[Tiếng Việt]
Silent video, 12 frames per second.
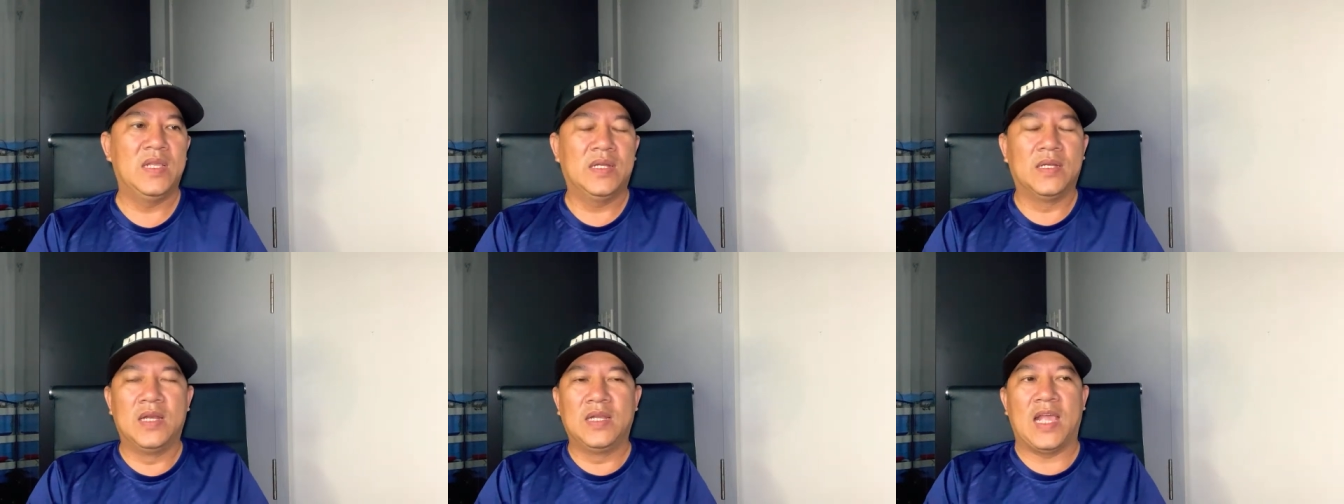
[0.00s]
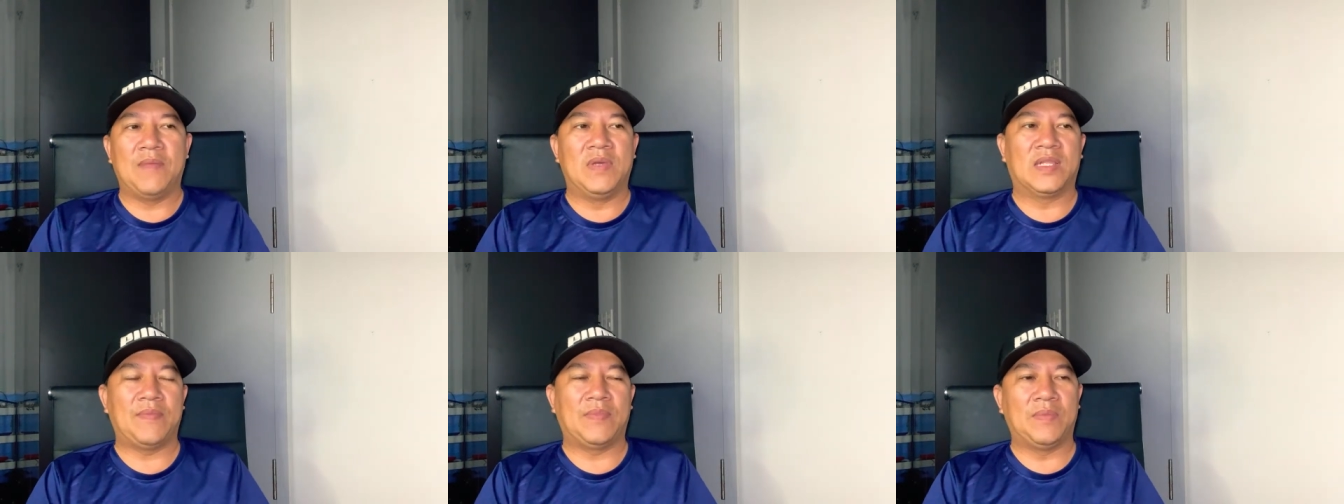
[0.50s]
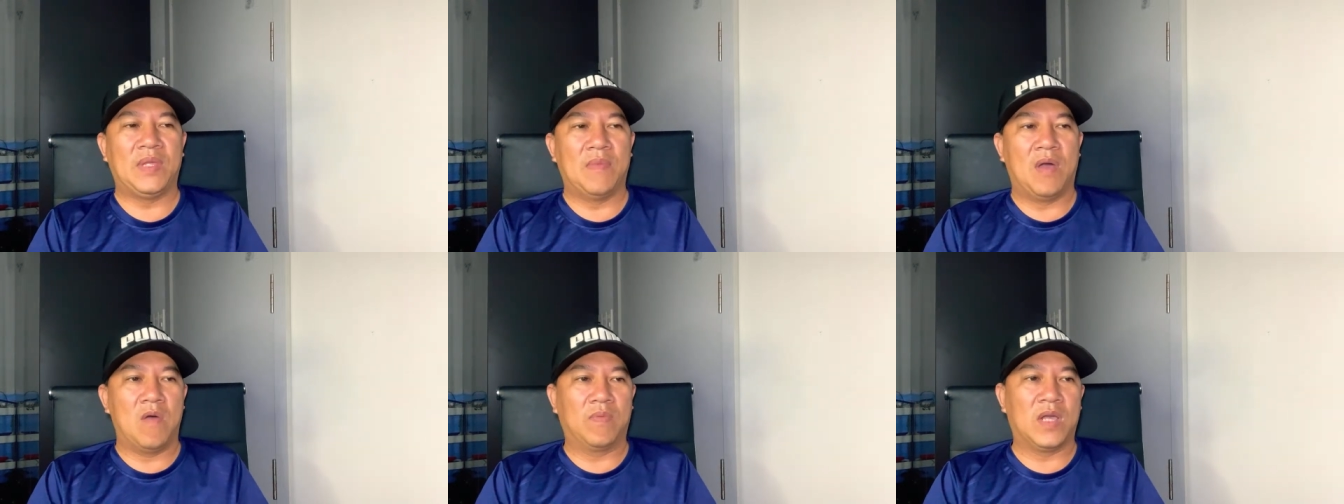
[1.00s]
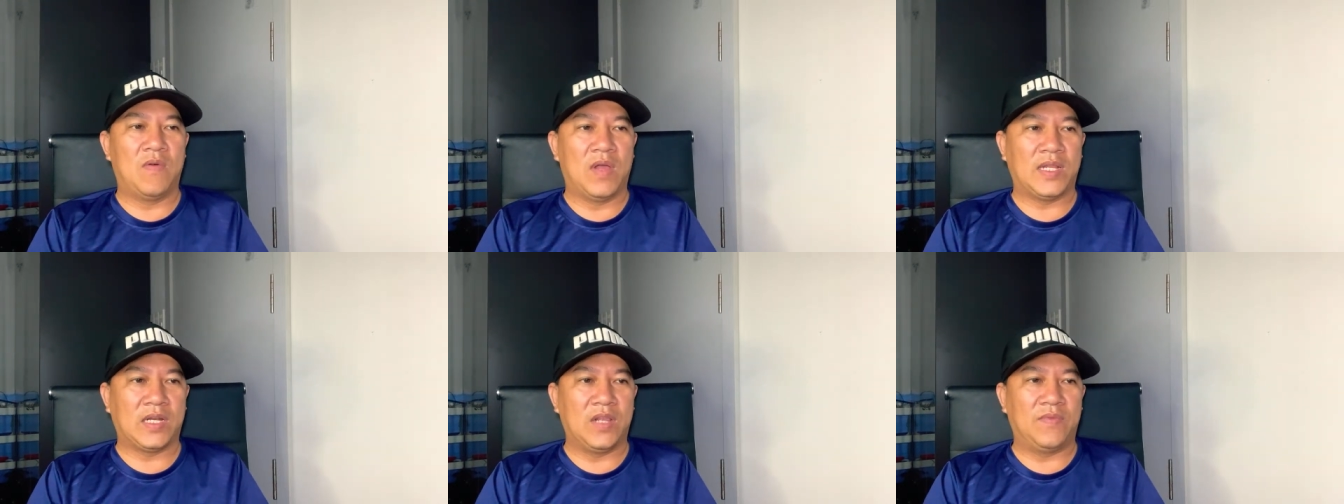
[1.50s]
Đến ngày 18 tháng 11, cơ
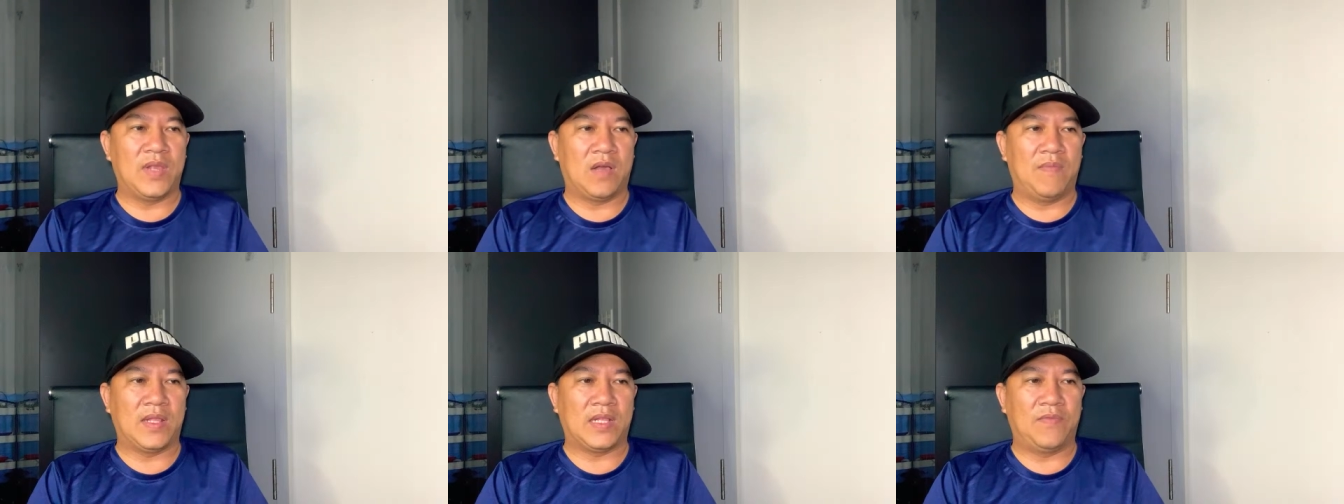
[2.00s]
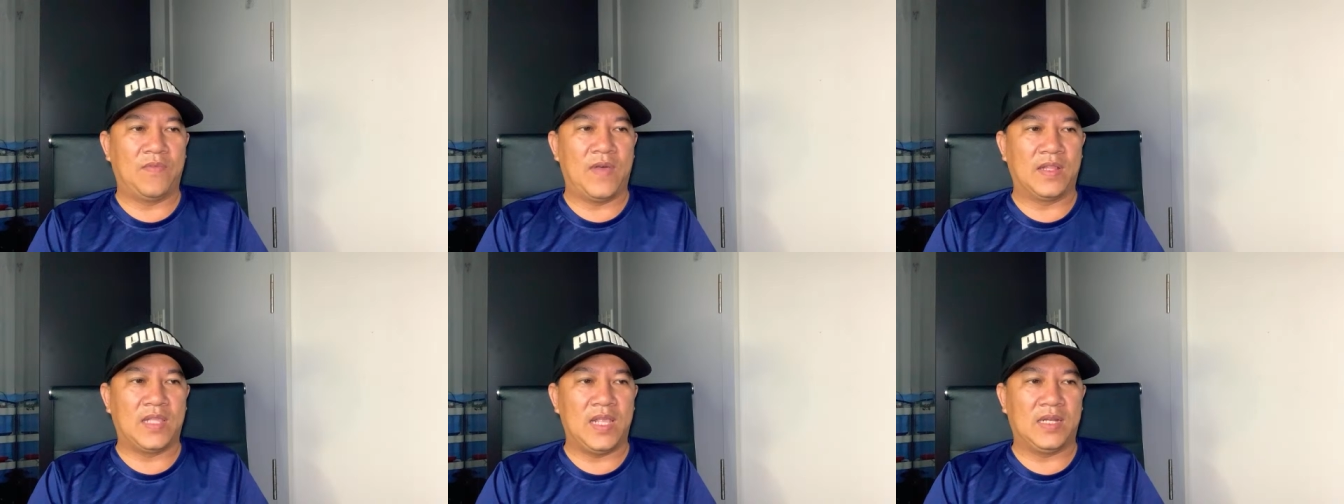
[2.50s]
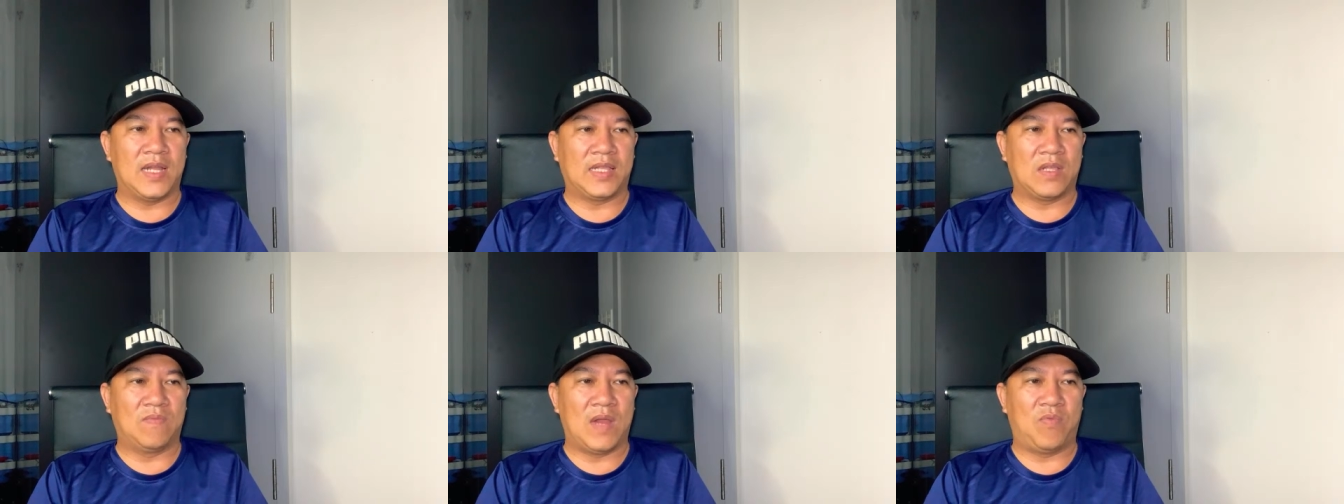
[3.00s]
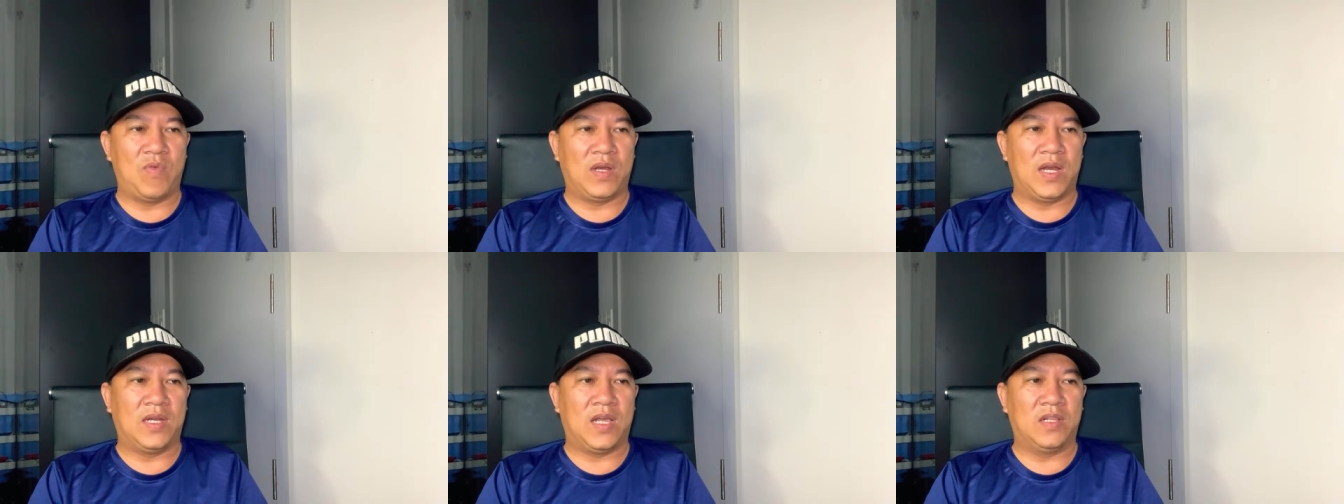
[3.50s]
quan sát điều tra công an thành phố Phan Thiết đã tống đạt quyết
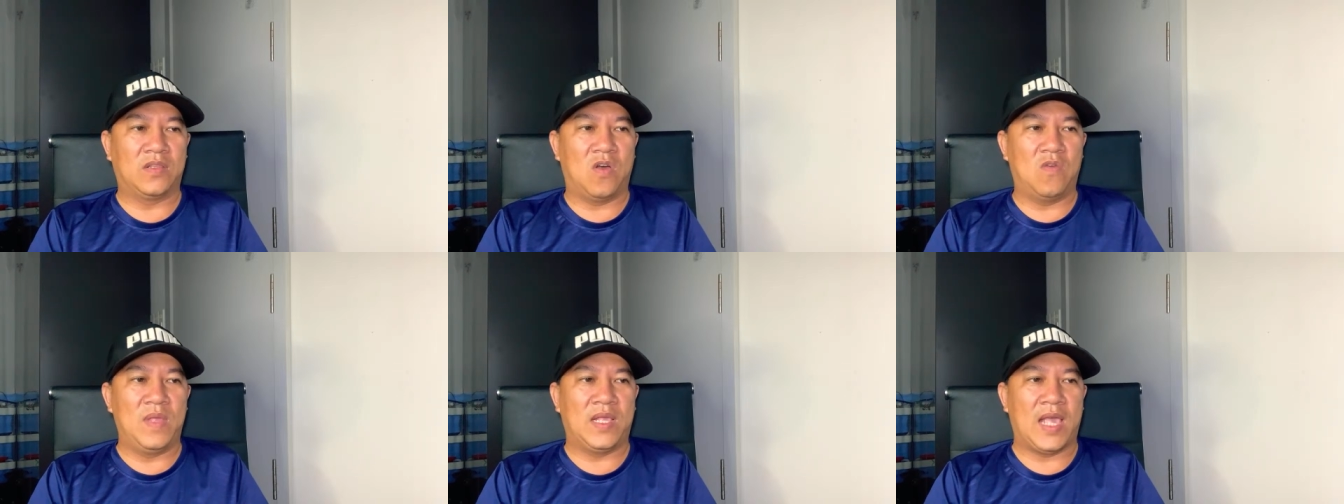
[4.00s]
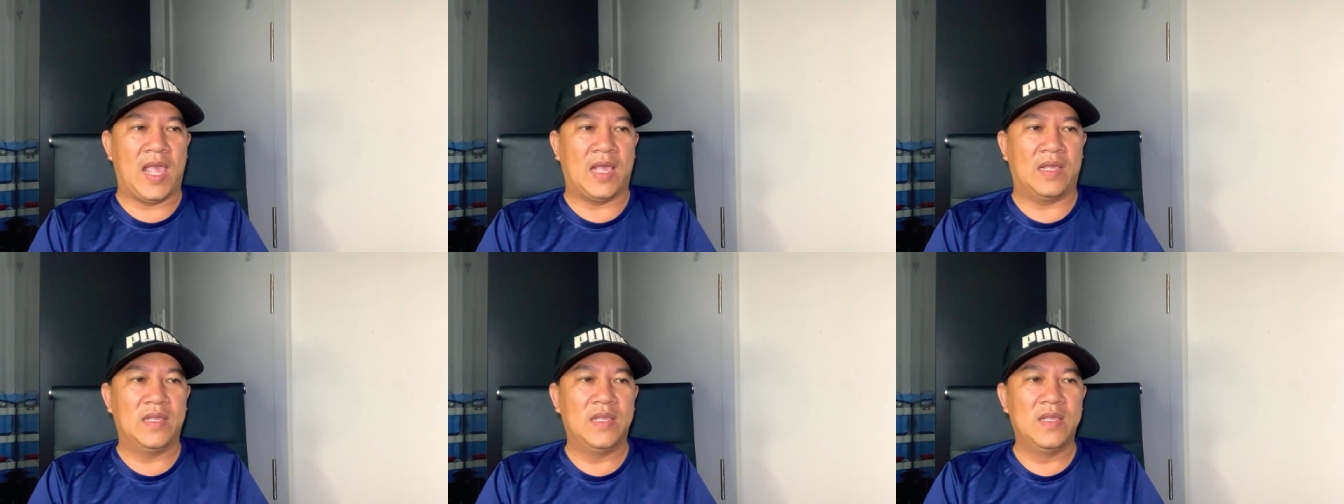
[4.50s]
định khởi tố bị can,